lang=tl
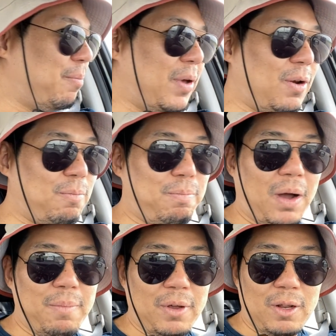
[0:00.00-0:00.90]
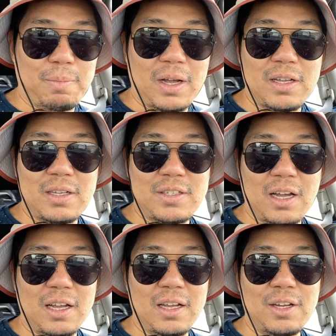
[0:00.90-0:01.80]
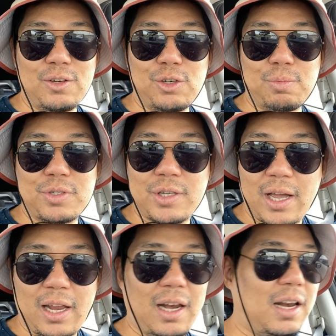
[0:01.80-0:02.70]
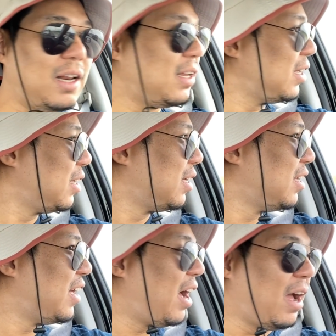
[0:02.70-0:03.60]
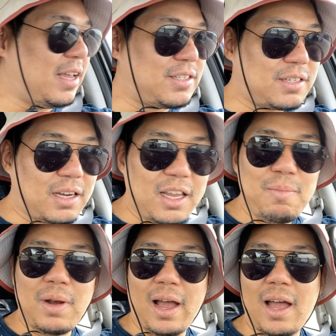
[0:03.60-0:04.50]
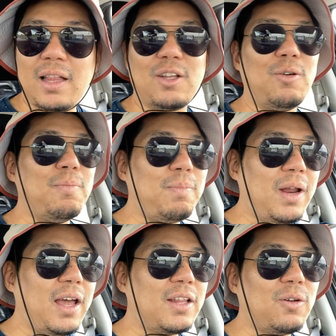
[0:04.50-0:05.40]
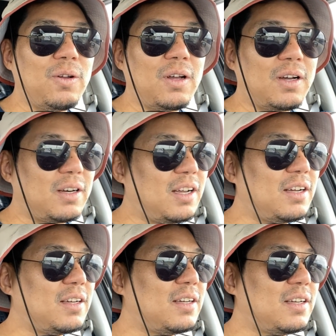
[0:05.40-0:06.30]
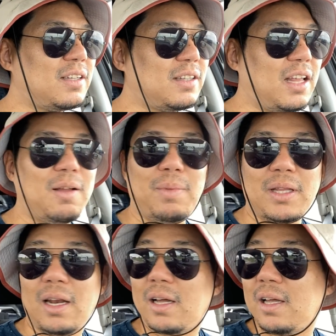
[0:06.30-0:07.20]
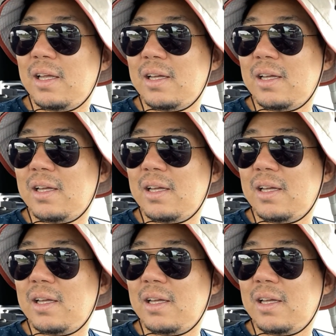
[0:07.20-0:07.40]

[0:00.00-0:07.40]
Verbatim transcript: Meron pa kami ulit pang isang chupsal. Ice cream, lahat kompleto. Anak ng pinapa talaga.